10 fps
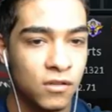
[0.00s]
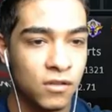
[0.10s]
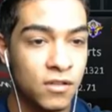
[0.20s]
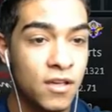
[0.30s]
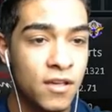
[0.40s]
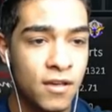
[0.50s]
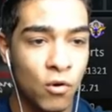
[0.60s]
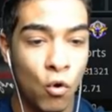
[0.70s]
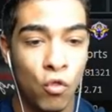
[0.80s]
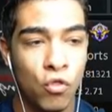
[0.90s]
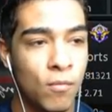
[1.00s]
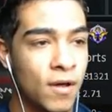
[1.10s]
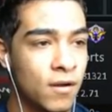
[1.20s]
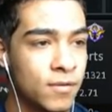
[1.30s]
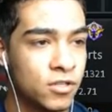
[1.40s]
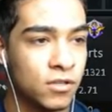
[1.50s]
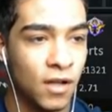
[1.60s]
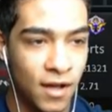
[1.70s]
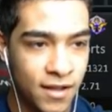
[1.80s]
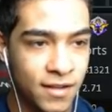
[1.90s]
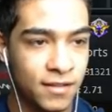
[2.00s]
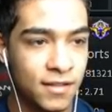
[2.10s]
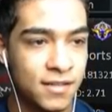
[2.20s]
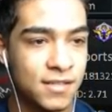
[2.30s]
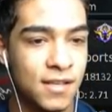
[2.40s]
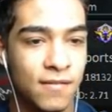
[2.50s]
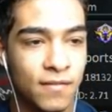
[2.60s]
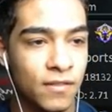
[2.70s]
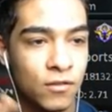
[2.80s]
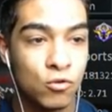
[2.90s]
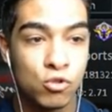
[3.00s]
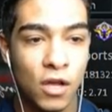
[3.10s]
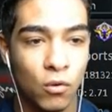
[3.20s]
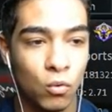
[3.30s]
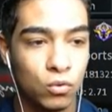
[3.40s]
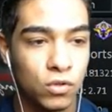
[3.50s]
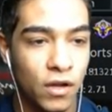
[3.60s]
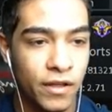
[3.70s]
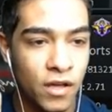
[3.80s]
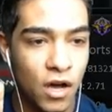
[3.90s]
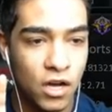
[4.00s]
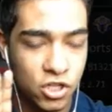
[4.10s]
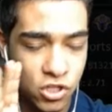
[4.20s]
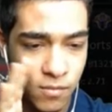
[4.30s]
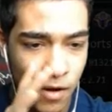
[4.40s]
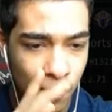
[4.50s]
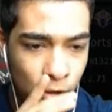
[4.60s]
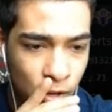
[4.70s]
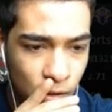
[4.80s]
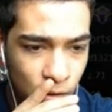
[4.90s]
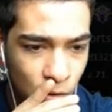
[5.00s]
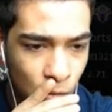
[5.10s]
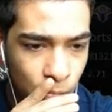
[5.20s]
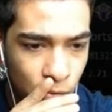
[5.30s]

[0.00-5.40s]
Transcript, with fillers: İyi iyi. 10 numara 5 Aynen deste. Güzel 10 tane. Açtım abi. Hop.